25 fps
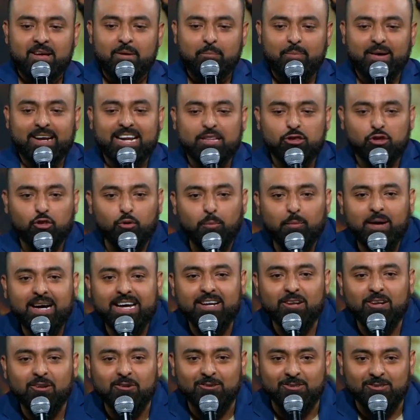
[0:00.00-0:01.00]
para
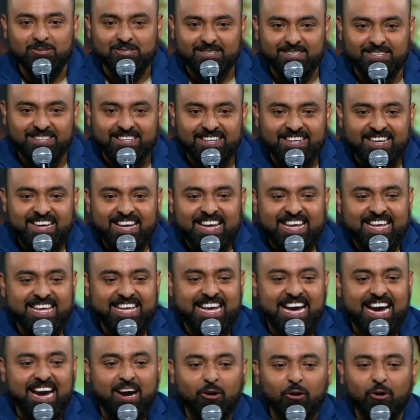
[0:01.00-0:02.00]
tomarlos y
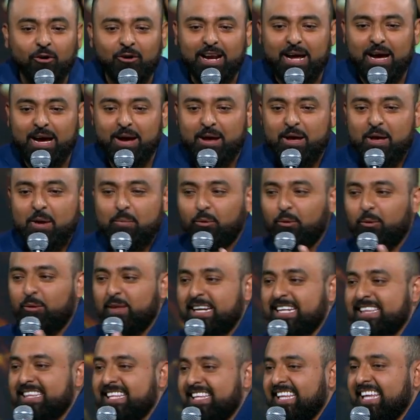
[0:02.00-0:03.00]
ahora
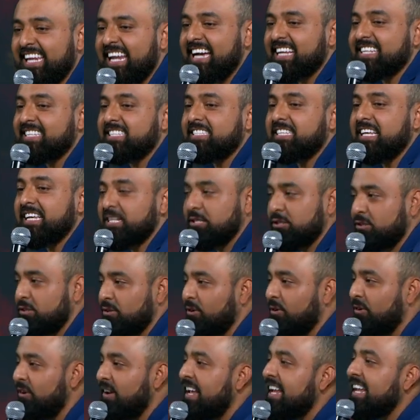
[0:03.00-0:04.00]
poder tener
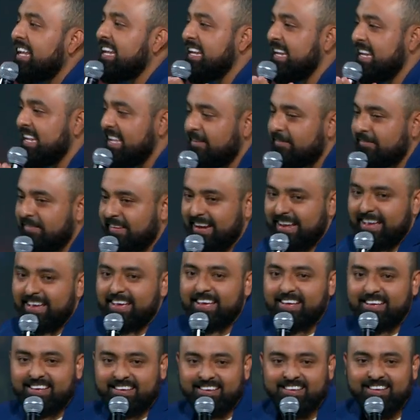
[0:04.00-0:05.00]
acceso
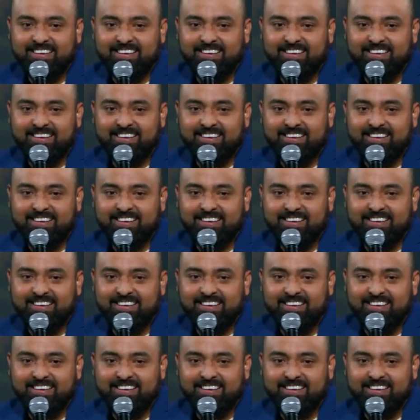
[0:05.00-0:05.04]
libre